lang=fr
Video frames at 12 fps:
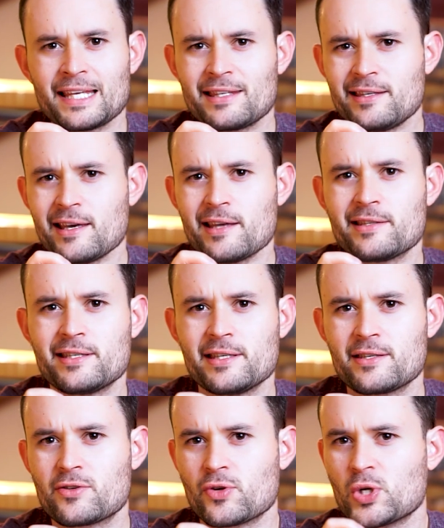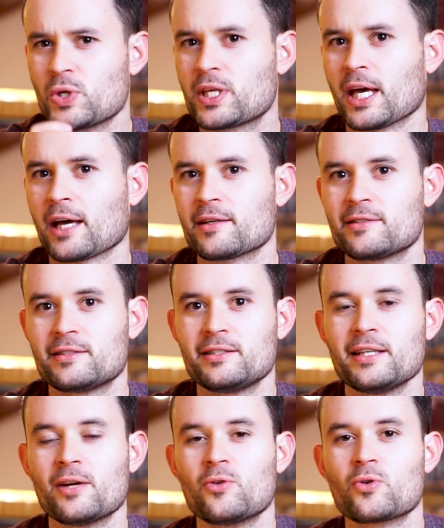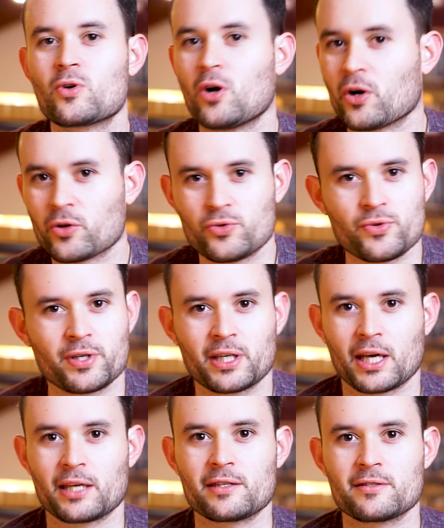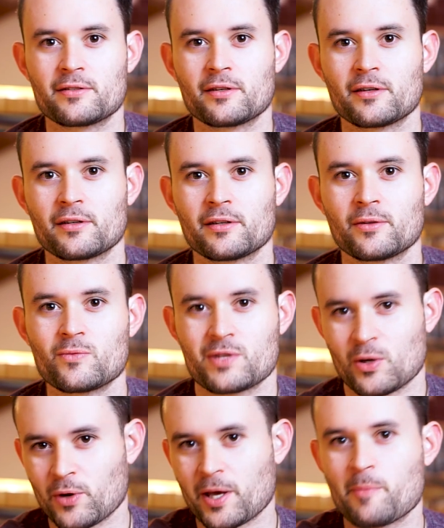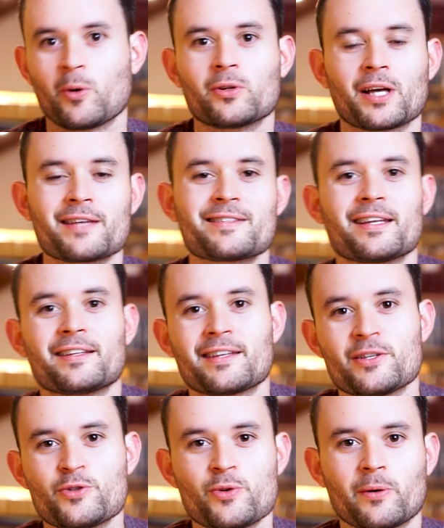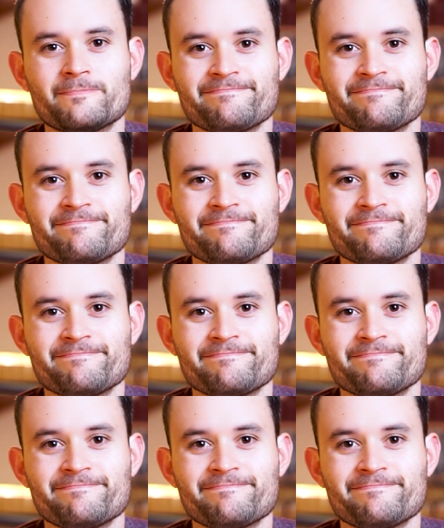Qui a dit que l'Eucharistie est le corps du Christ Nous allons répondre à cette question.